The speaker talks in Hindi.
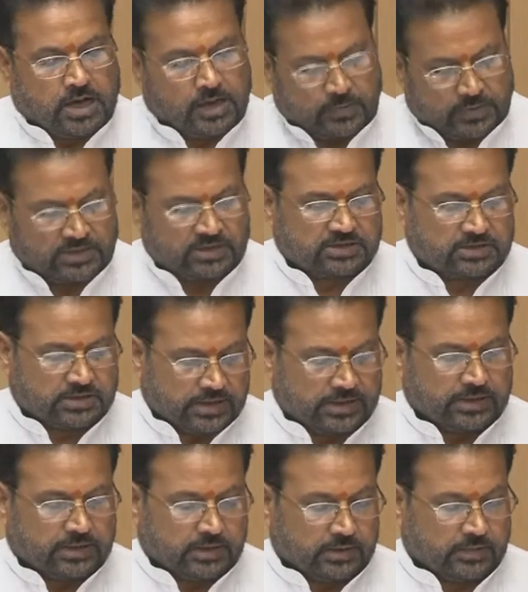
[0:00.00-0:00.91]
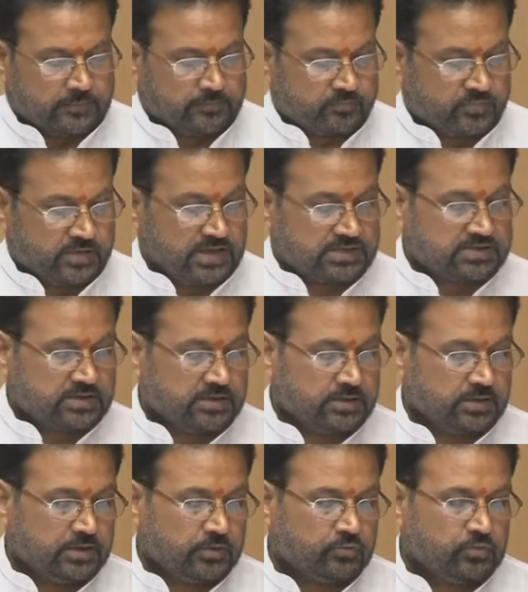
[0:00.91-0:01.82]
आवंटित करेगा ऐसा
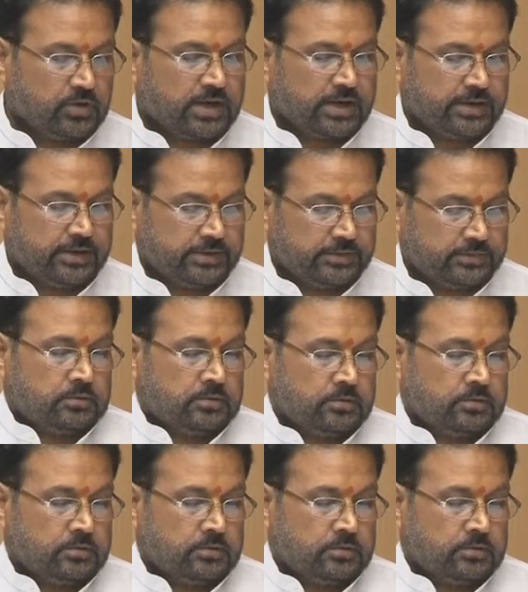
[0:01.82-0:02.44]
निर्णय हुआ है